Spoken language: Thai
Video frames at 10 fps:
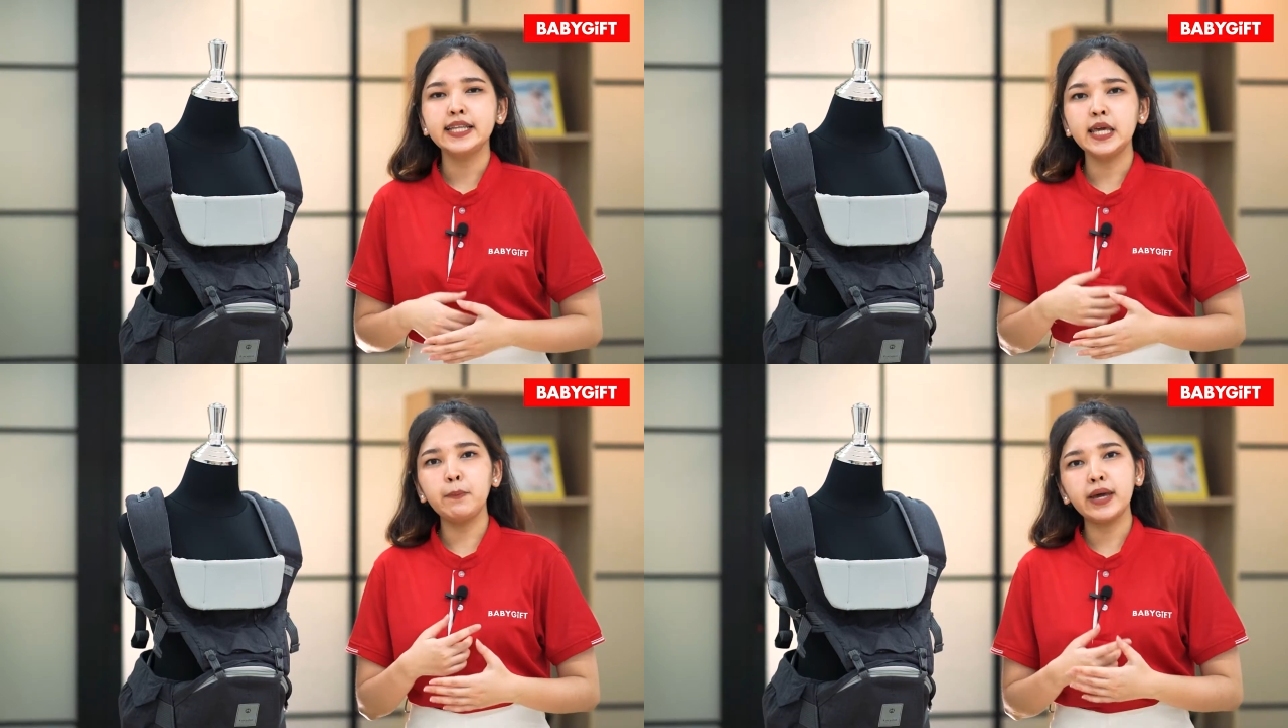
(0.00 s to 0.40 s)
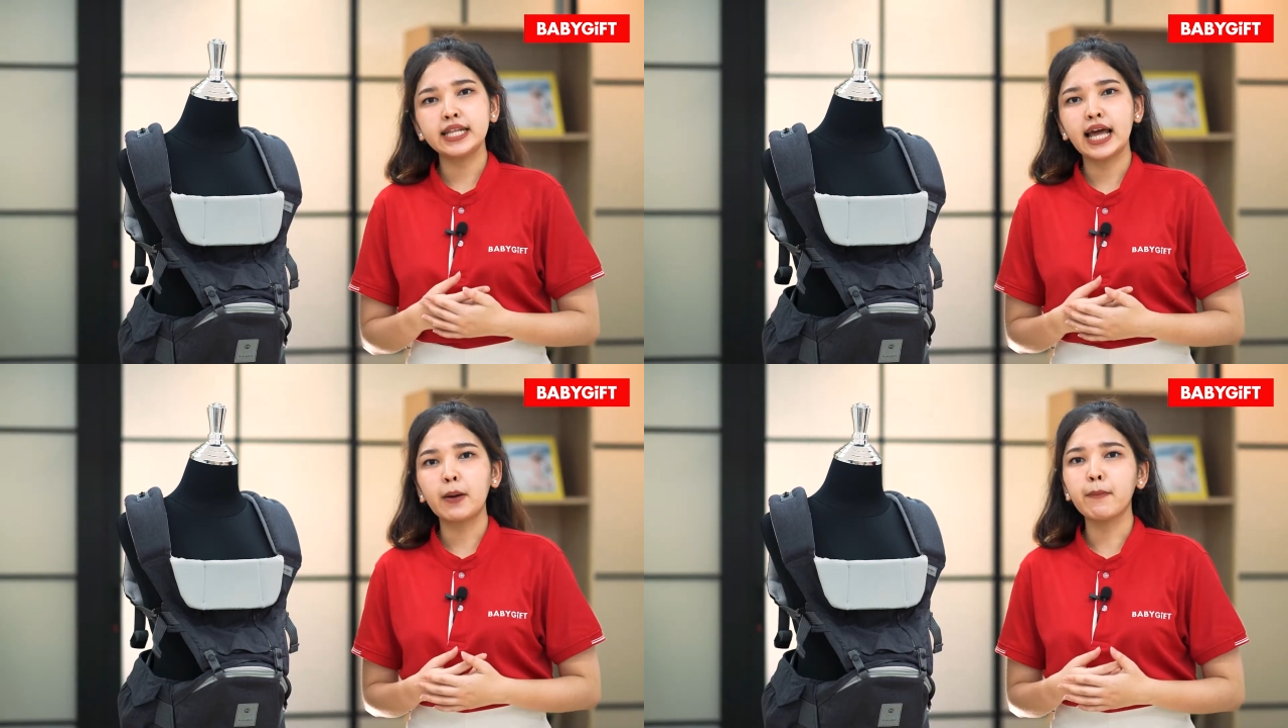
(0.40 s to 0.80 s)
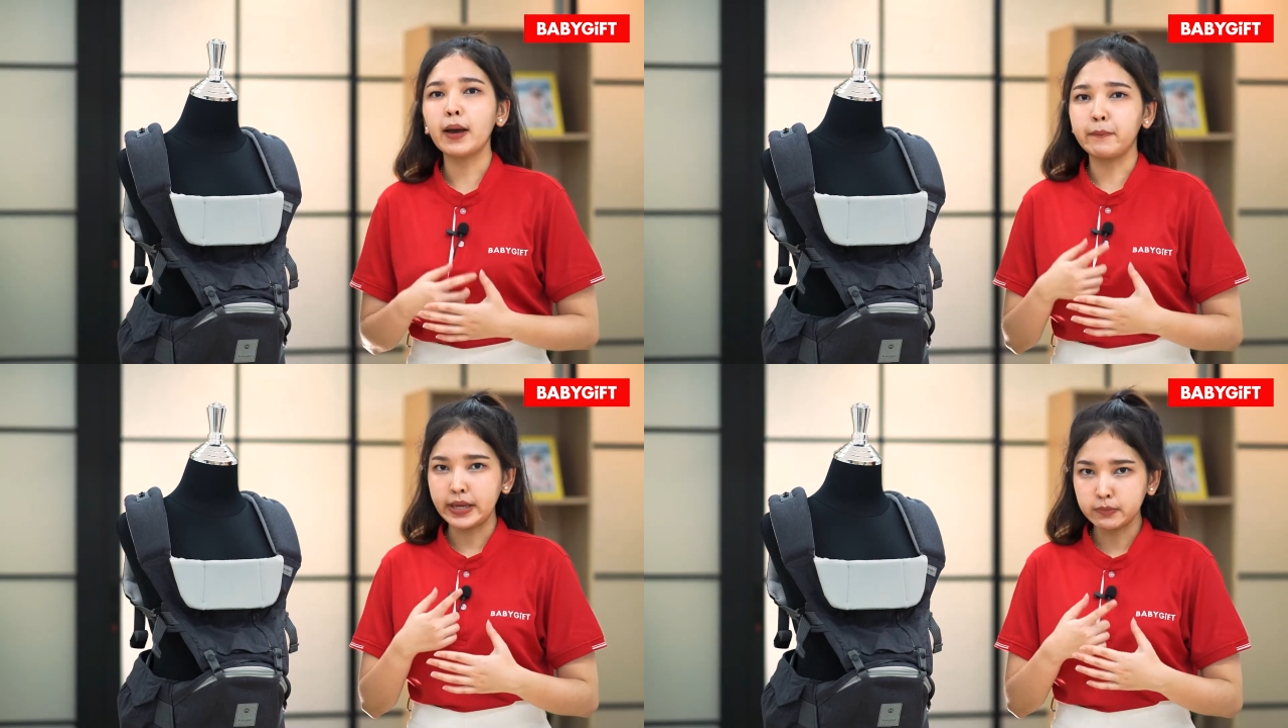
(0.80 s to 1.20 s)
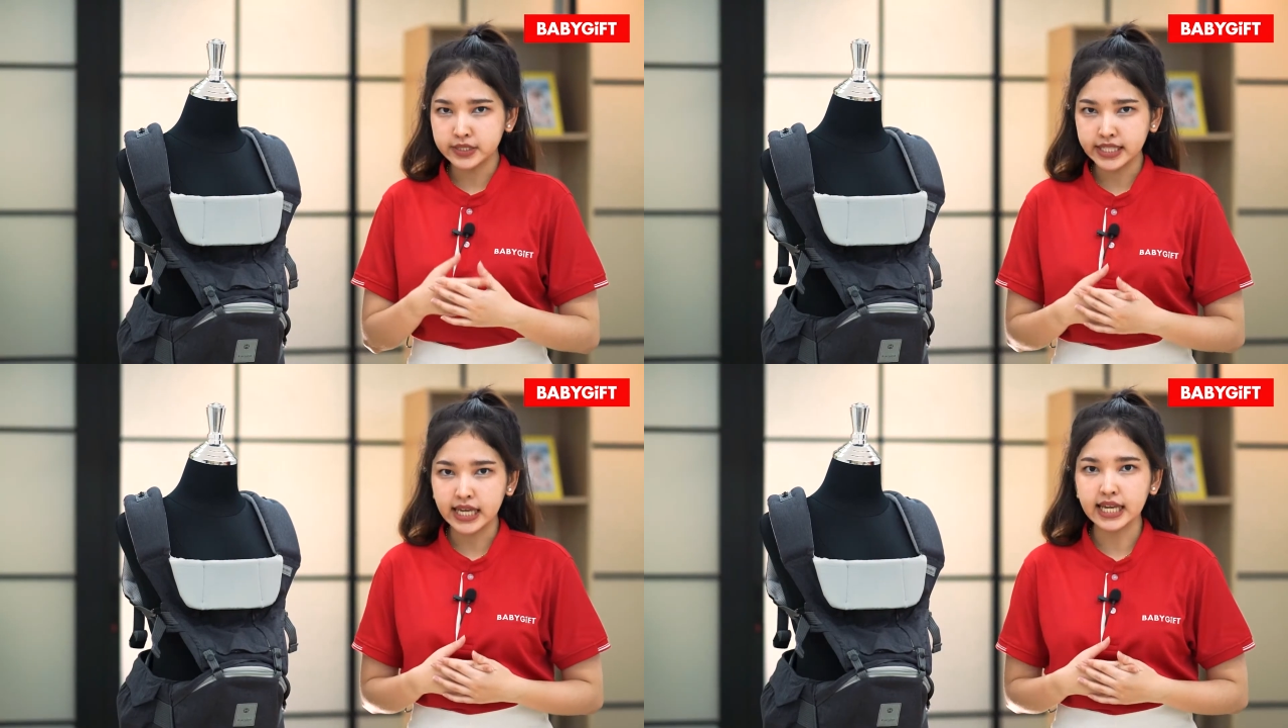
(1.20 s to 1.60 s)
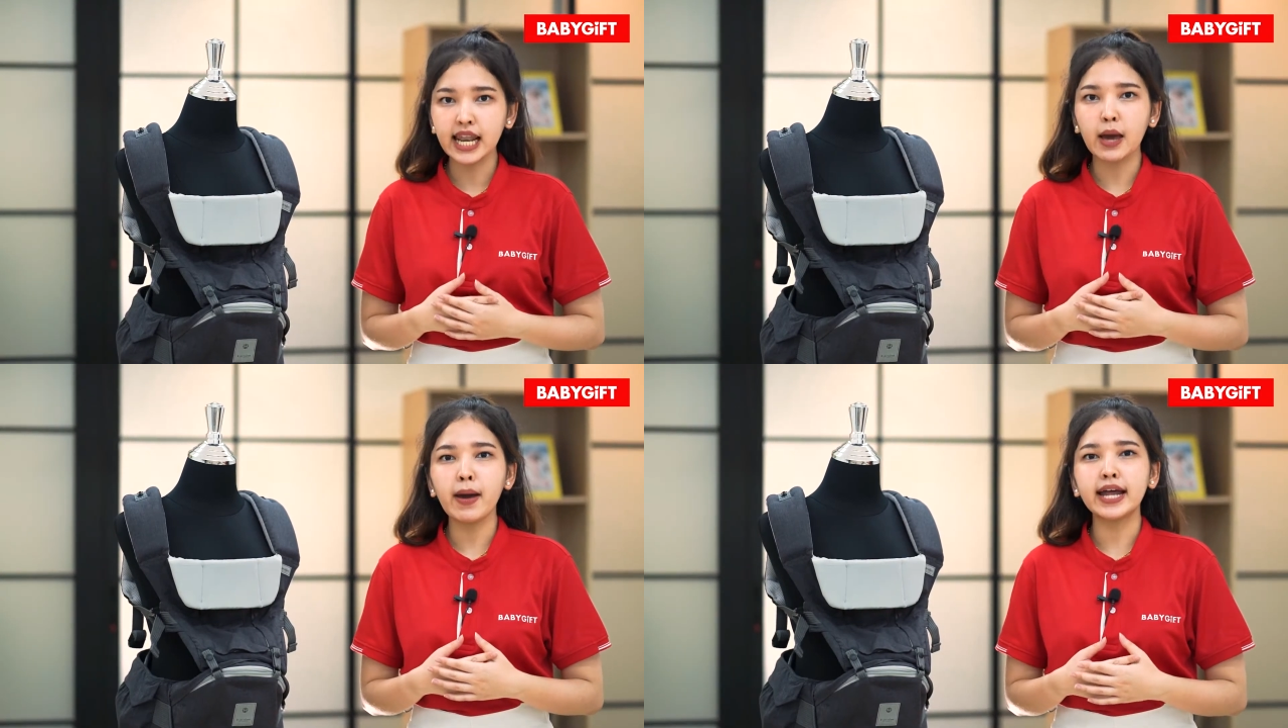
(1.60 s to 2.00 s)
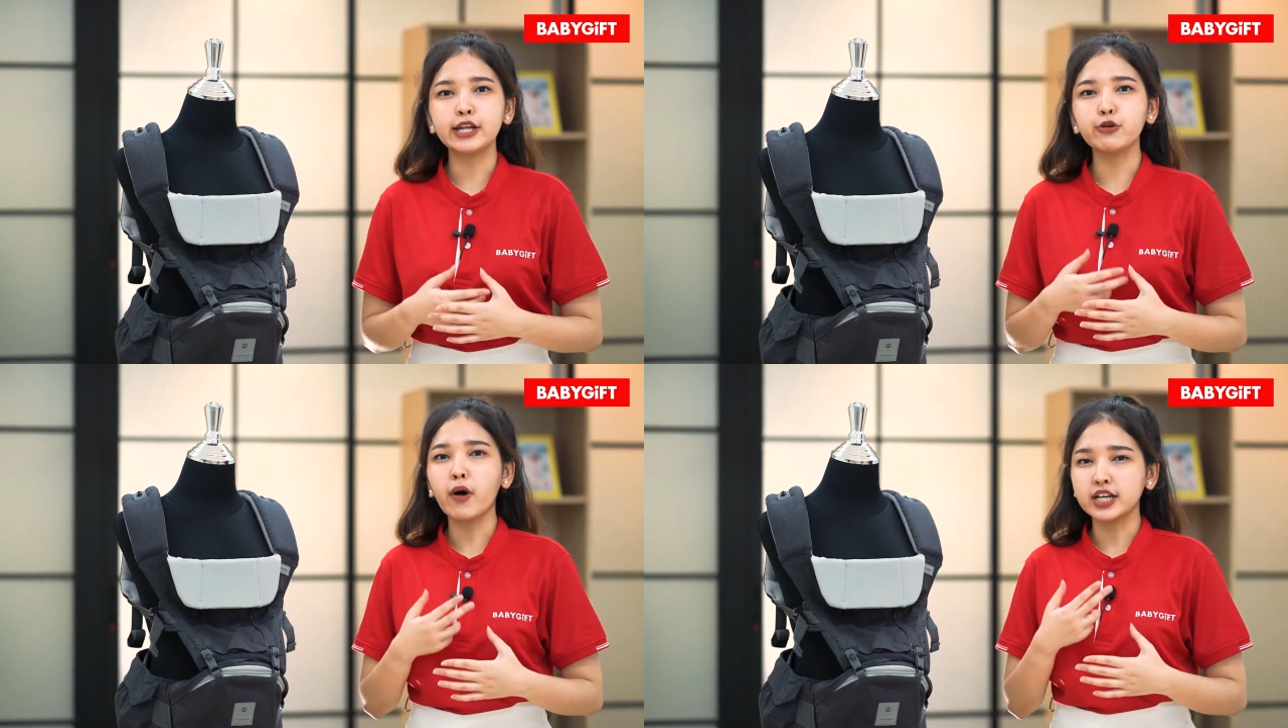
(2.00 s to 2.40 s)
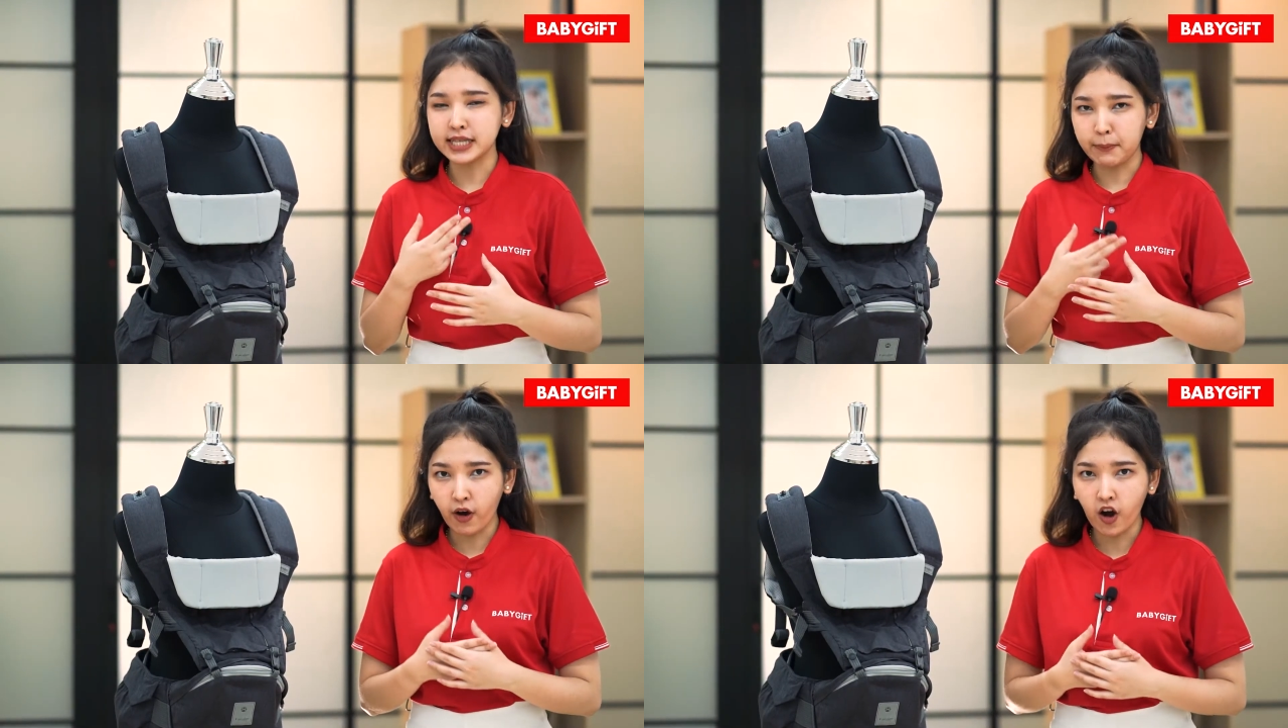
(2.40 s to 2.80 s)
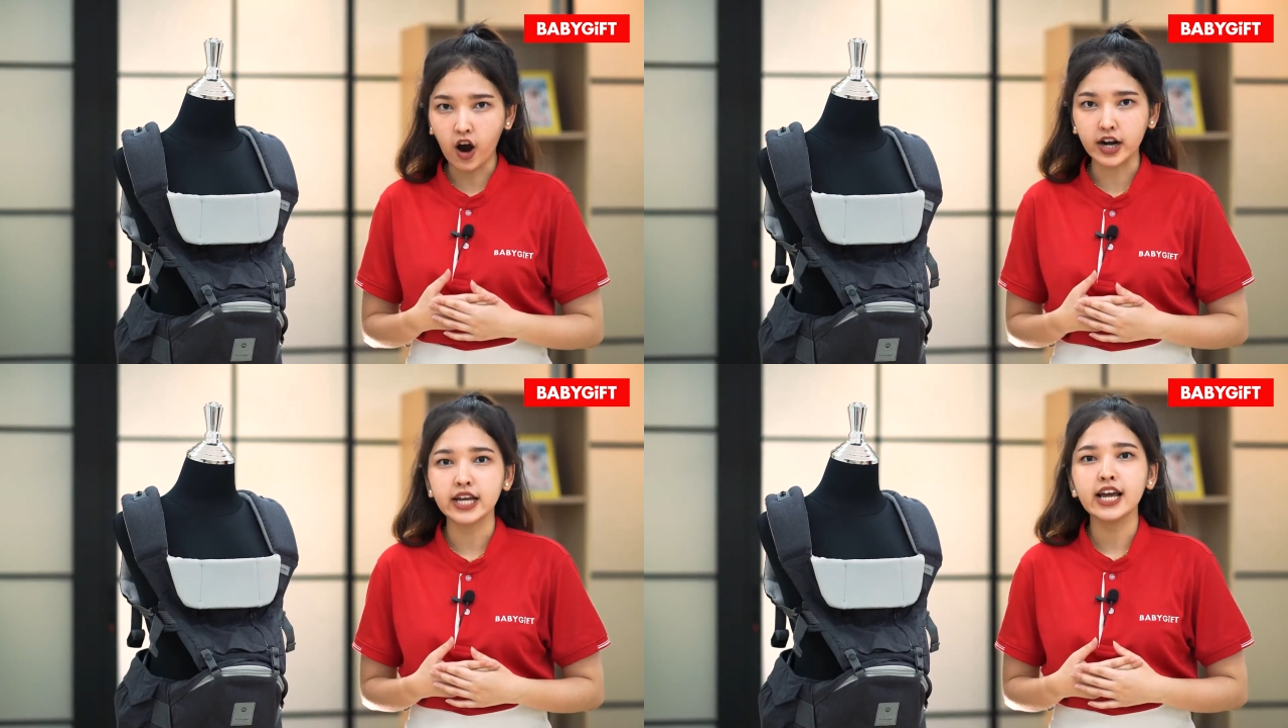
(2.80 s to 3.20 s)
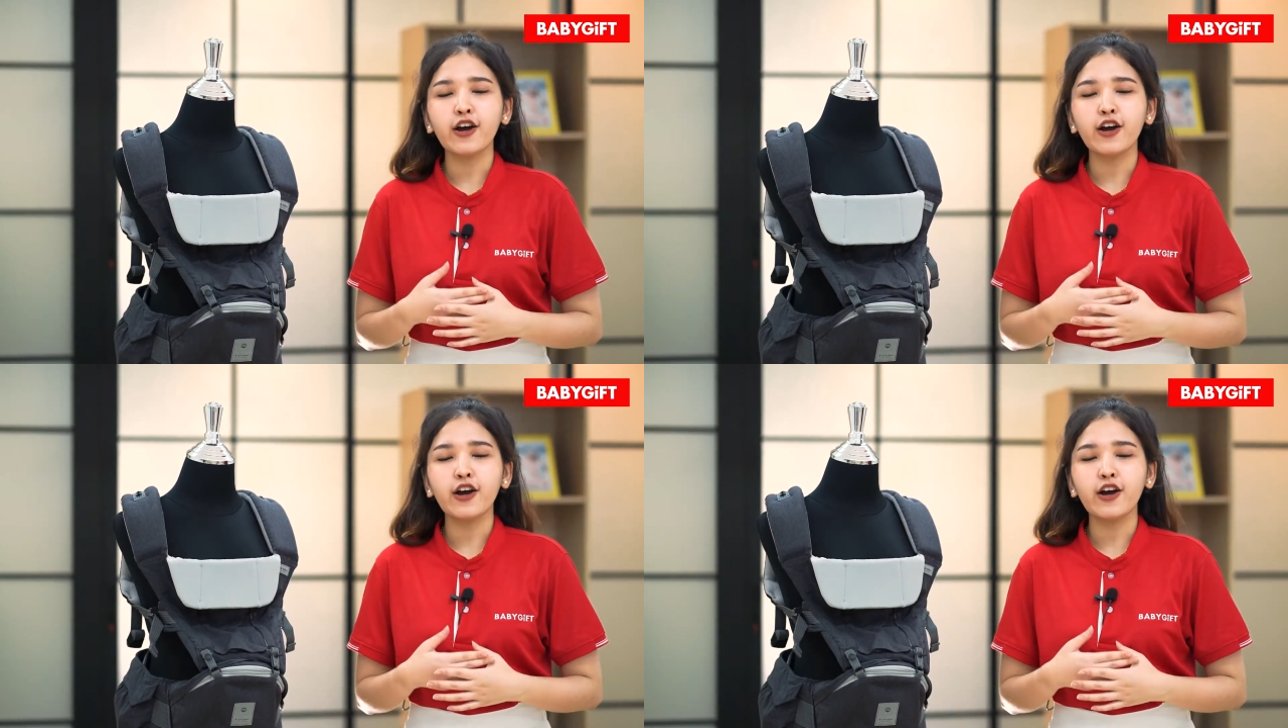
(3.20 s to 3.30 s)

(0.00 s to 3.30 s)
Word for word: ที่เป็นทั้งแบบกิฟซีและแบบนิวบอลซัพพอร์ต